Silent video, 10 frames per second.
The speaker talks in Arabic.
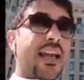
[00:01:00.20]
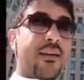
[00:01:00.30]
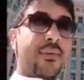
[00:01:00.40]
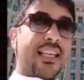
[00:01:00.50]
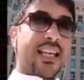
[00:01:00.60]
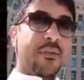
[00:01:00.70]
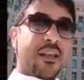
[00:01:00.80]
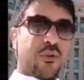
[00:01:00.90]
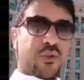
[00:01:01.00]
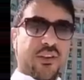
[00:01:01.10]
كلمه
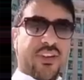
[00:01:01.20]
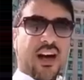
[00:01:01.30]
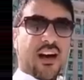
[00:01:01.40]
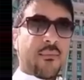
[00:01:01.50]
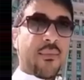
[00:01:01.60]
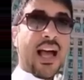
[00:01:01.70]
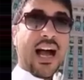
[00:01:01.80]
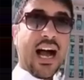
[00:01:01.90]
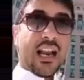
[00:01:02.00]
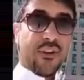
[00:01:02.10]
تكبير موجوده في العالم
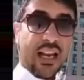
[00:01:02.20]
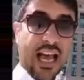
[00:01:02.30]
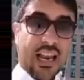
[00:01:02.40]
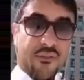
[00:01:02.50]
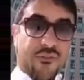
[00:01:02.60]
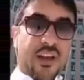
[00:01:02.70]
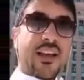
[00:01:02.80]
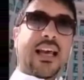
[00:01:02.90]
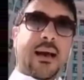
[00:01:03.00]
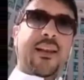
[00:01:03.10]
حرف الالف
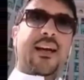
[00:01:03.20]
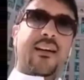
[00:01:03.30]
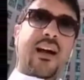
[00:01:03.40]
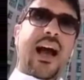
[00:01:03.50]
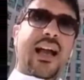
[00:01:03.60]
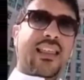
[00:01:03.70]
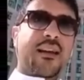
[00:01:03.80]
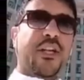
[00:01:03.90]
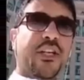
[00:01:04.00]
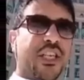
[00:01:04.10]
يبلغ اكثر
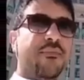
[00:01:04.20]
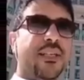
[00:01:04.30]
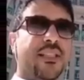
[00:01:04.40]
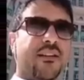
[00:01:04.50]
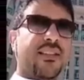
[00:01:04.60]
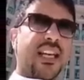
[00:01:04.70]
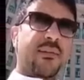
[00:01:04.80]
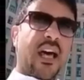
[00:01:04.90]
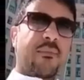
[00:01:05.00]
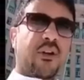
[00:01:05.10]
من 20 متر
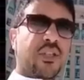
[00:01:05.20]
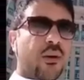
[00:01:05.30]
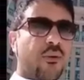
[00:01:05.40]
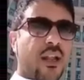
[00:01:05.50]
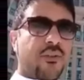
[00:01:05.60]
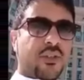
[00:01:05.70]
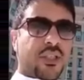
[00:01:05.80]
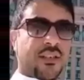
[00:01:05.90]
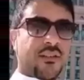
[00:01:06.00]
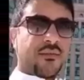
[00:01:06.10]
تقريبا 24 او 23
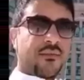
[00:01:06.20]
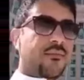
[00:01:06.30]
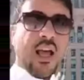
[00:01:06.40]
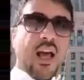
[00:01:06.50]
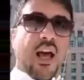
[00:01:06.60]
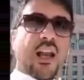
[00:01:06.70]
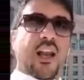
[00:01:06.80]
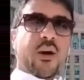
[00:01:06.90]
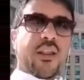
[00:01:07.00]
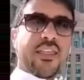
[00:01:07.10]

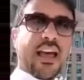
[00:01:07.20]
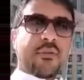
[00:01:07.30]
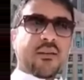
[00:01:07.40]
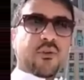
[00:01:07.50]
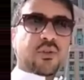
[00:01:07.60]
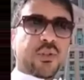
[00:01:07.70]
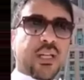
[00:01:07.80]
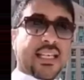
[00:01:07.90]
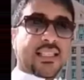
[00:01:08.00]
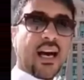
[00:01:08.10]
اللون الذهبي الموجود
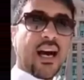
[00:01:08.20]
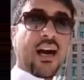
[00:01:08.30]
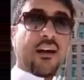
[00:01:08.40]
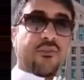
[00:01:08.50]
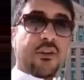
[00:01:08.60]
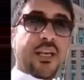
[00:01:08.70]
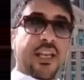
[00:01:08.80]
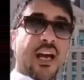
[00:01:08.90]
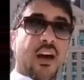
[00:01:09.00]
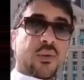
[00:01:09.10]
على الساعه في
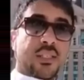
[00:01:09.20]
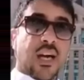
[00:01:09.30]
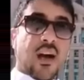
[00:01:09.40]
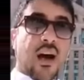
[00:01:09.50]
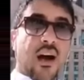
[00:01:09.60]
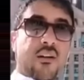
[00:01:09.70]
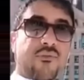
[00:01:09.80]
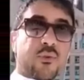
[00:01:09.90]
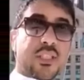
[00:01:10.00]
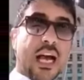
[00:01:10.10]
المينا والزخارف
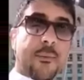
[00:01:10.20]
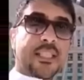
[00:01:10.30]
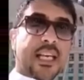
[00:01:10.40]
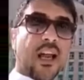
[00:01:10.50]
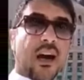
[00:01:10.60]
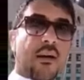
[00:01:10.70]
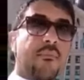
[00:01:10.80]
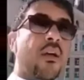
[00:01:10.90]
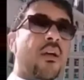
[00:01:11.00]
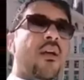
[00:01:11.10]
والساعه بشكل عام
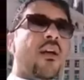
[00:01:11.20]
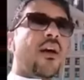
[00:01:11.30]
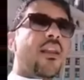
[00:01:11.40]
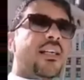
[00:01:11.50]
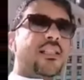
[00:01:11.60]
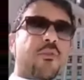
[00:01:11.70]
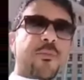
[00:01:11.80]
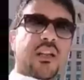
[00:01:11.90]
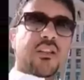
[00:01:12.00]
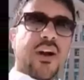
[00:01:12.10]
الناس
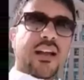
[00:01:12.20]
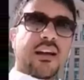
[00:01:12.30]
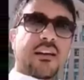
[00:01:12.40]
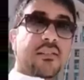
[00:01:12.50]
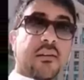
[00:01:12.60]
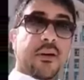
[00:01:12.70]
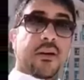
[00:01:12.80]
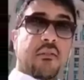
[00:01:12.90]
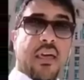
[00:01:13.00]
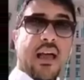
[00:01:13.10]
ممكن تفكره صبغ
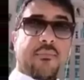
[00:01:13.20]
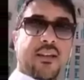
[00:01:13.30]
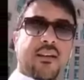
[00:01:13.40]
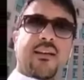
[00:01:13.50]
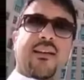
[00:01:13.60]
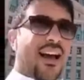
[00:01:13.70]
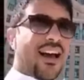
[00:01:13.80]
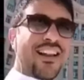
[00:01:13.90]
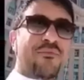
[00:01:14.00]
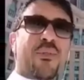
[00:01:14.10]
ذهبي لا
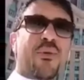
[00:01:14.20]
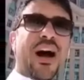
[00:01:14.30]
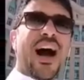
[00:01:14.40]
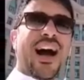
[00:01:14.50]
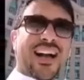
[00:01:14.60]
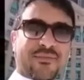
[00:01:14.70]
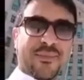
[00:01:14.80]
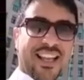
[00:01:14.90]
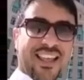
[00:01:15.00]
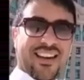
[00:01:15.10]
الموضوع اعقد
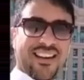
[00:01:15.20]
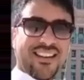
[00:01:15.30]
من كذا